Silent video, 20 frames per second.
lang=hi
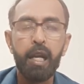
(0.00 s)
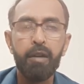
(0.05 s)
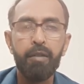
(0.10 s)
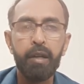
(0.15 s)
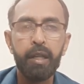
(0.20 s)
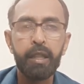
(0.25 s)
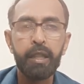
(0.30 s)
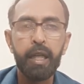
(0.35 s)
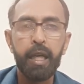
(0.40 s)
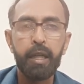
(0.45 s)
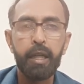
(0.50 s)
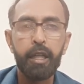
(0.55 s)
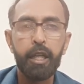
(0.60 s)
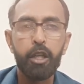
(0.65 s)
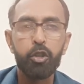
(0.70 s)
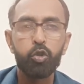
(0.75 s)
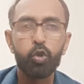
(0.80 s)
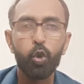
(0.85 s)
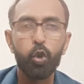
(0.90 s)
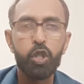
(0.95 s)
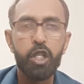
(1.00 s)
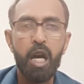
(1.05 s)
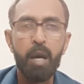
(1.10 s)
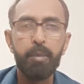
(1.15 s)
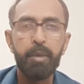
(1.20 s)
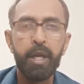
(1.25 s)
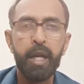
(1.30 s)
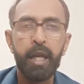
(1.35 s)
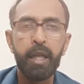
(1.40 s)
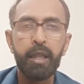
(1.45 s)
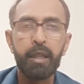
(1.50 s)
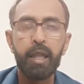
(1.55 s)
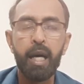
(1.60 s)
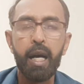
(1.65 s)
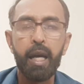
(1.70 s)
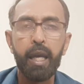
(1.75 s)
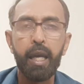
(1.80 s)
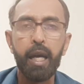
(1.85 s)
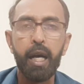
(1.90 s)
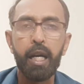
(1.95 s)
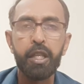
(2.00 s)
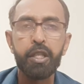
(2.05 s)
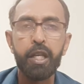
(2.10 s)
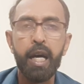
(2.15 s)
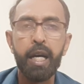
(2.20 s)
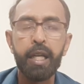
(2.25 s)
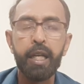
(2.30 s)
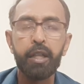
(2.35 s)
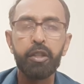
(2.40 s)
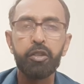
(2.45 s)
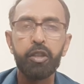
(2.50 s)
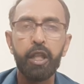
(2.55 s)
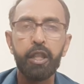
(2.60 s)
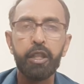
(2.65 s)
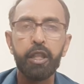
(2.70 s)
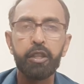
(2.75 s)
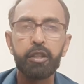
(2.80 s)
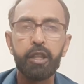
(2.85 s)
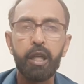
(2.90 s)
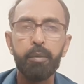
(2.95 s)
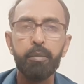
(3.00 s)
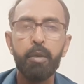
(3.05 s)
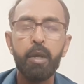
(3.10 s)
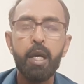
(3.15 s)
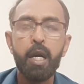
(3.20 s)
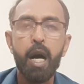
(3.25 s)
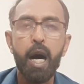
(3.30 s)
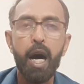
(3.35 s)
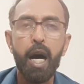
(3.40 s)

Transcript: लवनिया ने यह सोचा भी नहीं था कि अचानक से ये सब